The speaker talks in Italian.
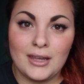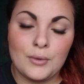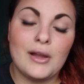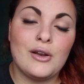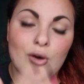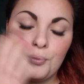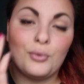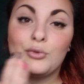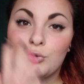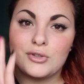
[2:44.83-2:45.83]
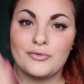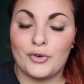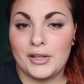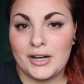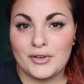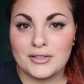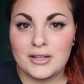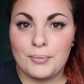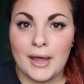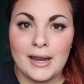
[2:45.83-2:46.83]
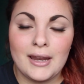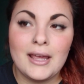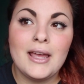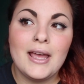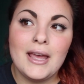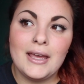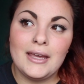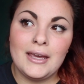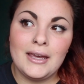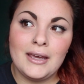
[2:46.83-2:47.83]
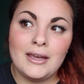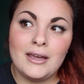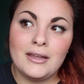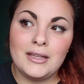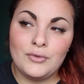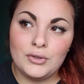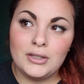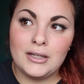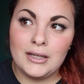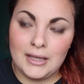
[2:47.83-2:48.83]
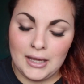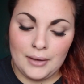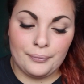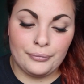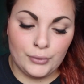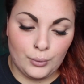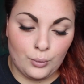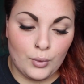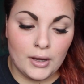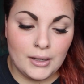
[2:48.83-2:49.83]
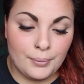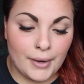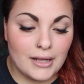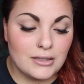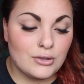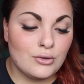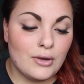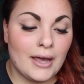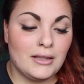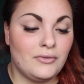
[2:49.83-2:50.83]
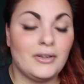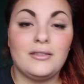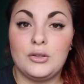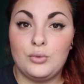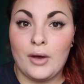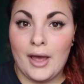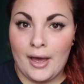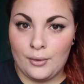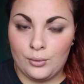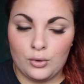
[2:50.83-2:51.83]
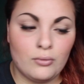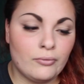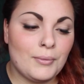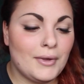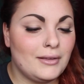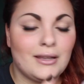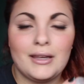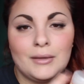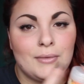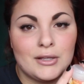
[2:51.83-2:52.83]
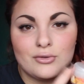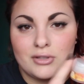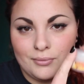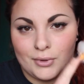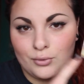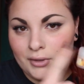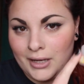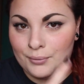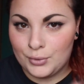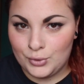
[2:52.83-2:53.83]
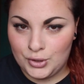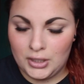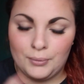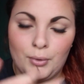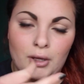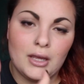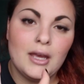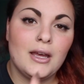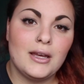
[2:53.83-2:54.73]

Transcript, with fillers: e quello appunto sfoglia la vostra pelle e devo dire che dunque il prezzo è di 22 euro ovviamente i miei sono sempre tutti campioncini poi